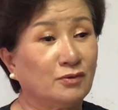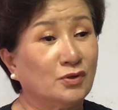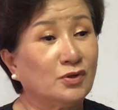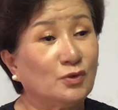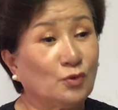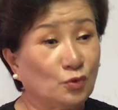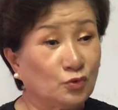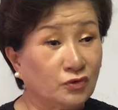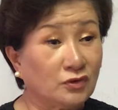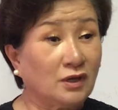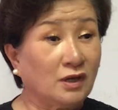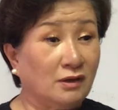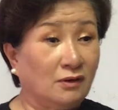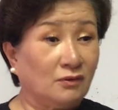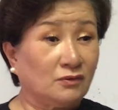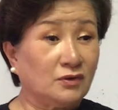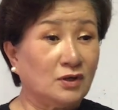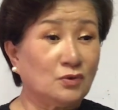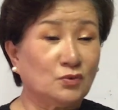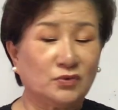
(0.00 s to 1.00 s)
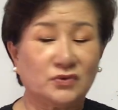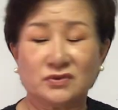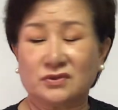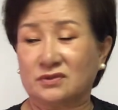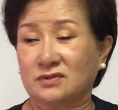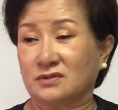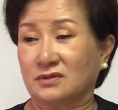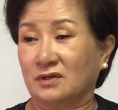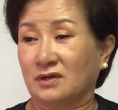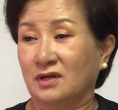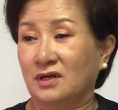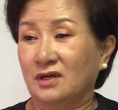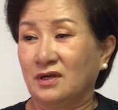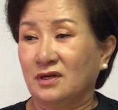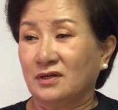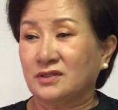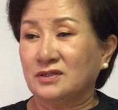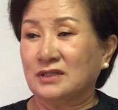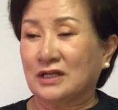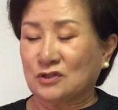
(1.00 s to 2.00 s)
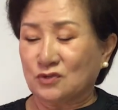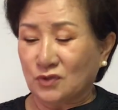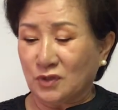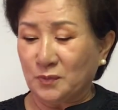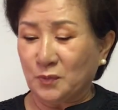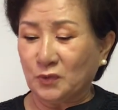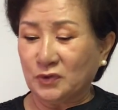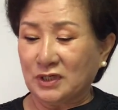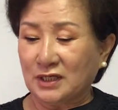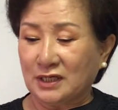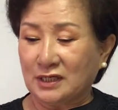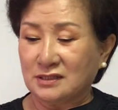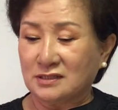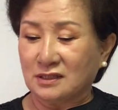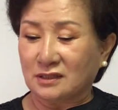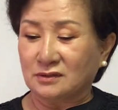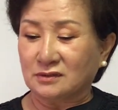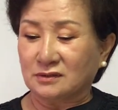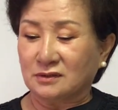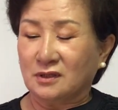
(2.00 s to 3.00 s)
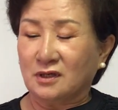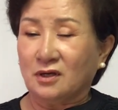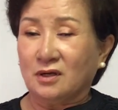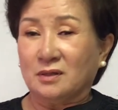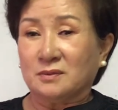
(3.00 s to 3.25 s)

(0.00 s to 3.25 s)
어, 그러니 어떻게 해요? 데리고 있었어. 그 나중에 보니까 이제 그,